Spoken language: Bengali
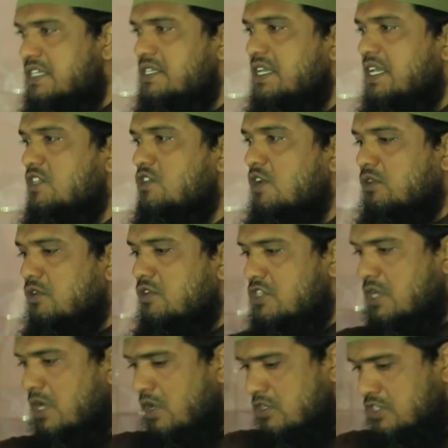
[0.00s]
সে যত
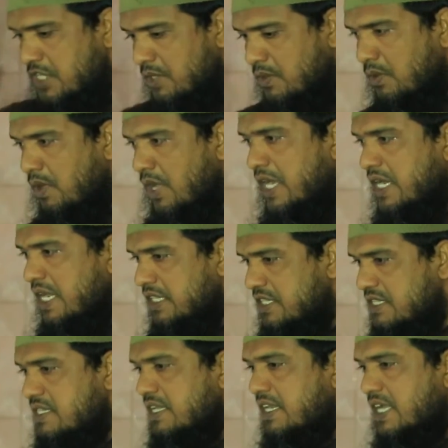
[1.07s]
সহজে কোরআন
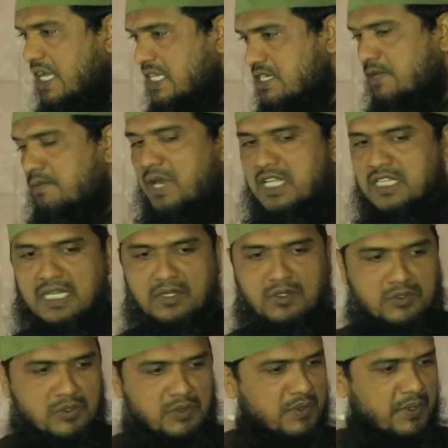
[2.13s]
হাদিসের কাছে মাতা
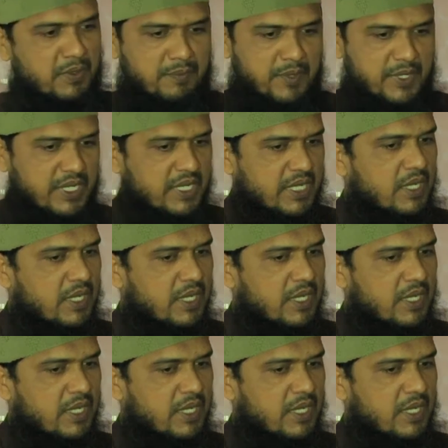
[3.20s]
নত করবে